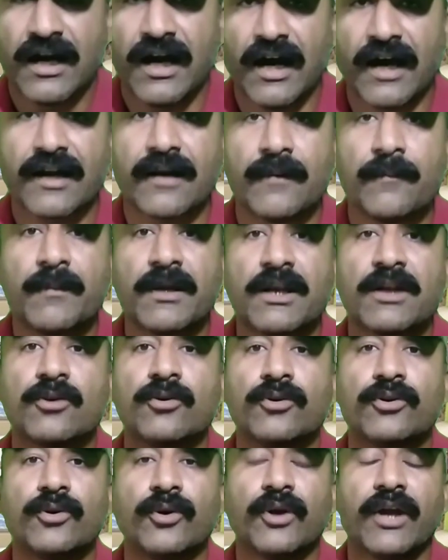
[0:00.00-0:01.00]
हर अमल
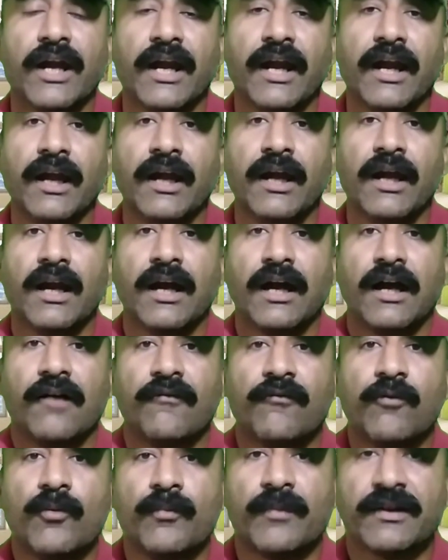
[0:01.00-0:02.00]
को जो है
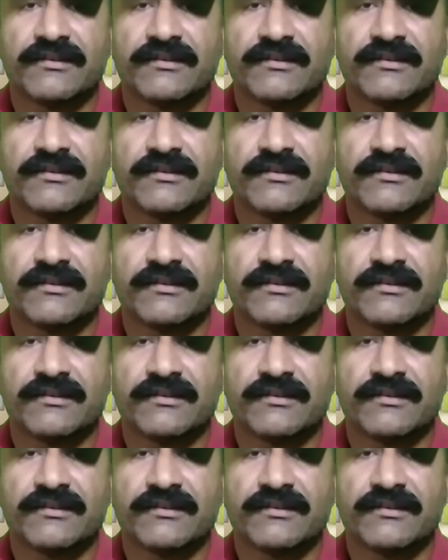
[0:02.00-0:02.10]
वो